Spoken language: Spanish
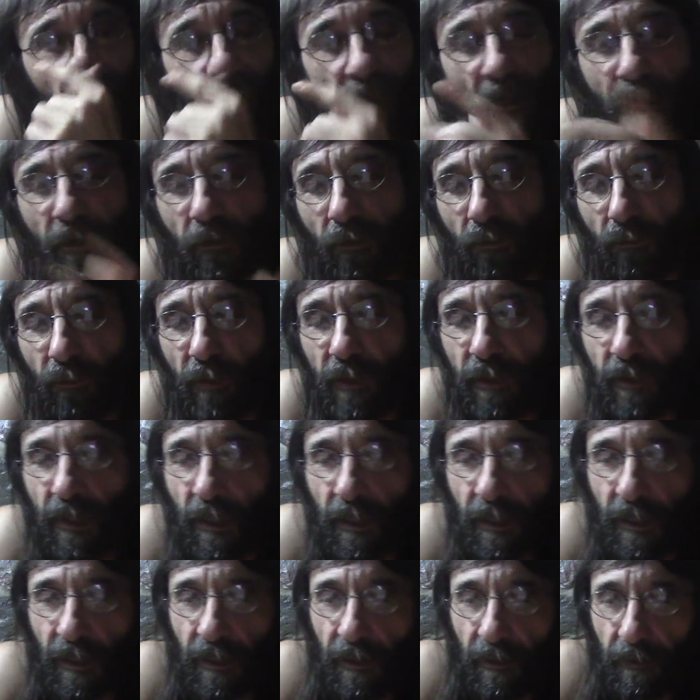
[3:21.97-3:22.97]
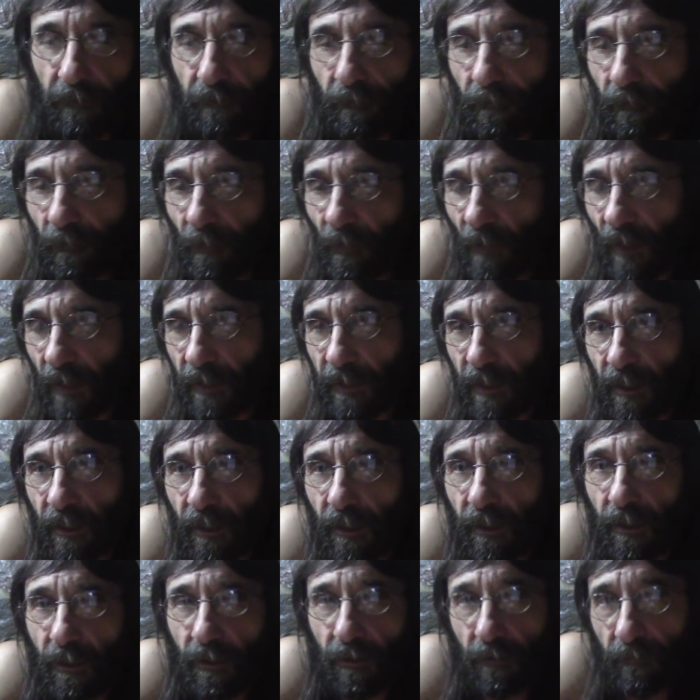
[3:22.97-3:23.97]
daros cuenta que
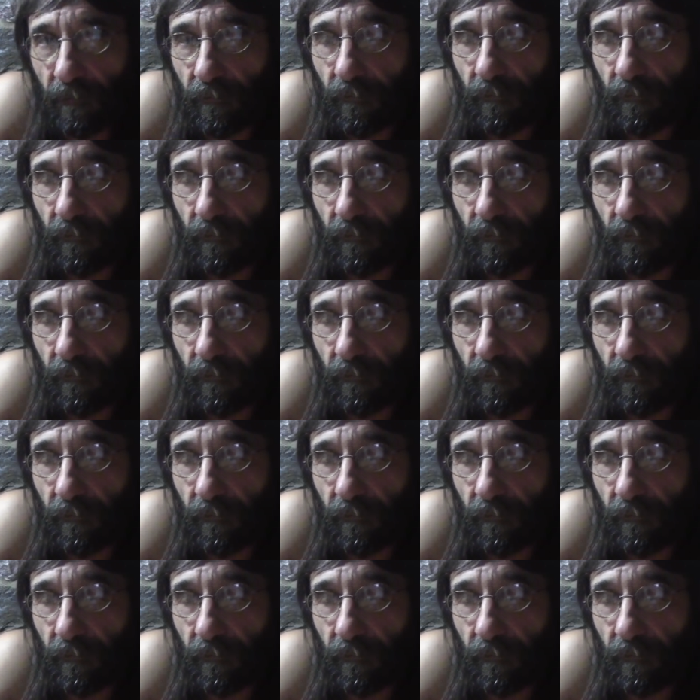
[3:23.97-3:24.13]
aquí,